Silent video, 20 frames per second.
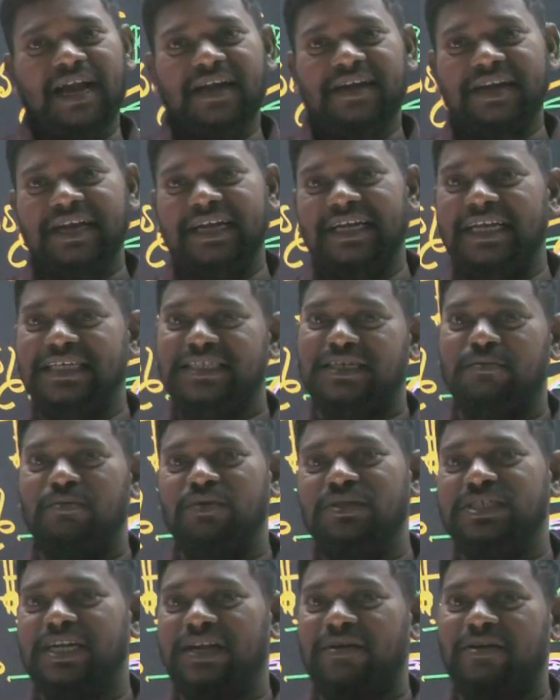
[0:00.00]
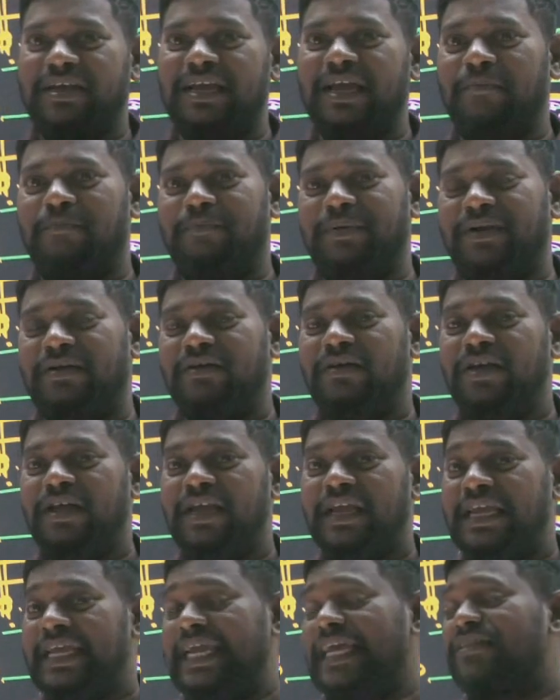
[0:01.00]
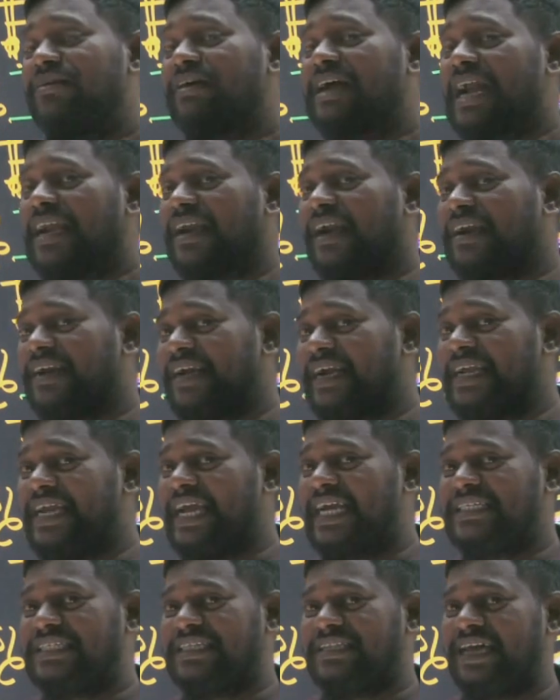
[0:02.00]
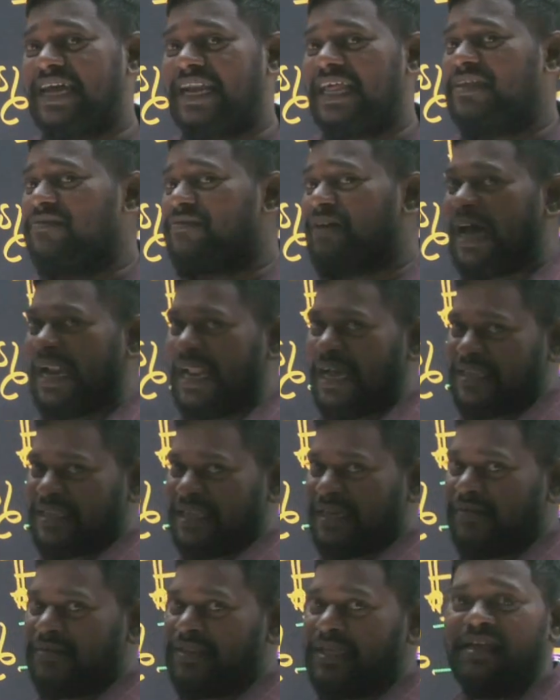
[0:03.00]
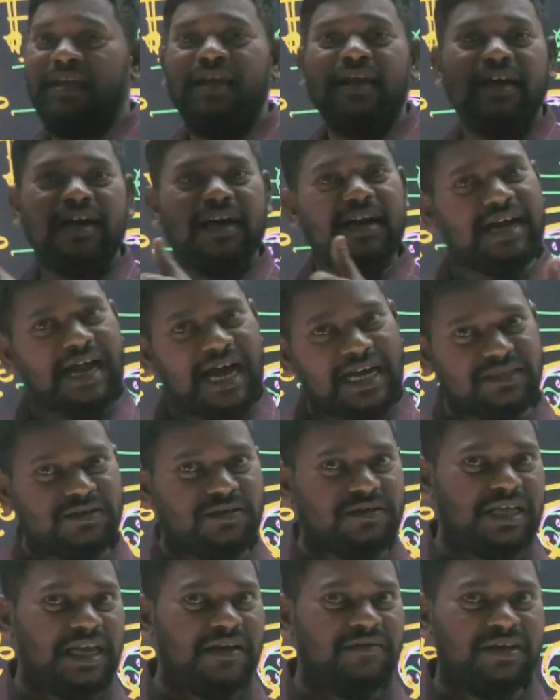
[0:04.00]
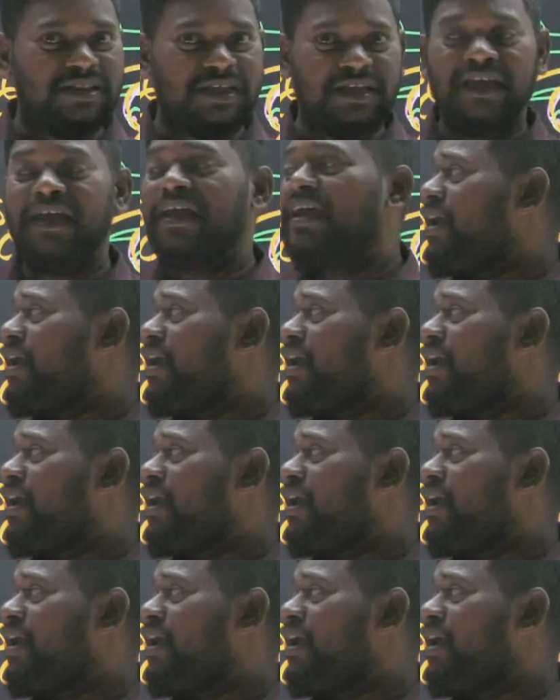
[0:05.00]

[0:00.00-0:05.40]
లాగా ట్రీట్ చేసిన ముచ్చట కూడా చెప్పిండు ఎందుకు అట్లా ట్రీట్ చేసింది అనేది వాళ్ళకు తెలియదు రాజుకు తెలియదు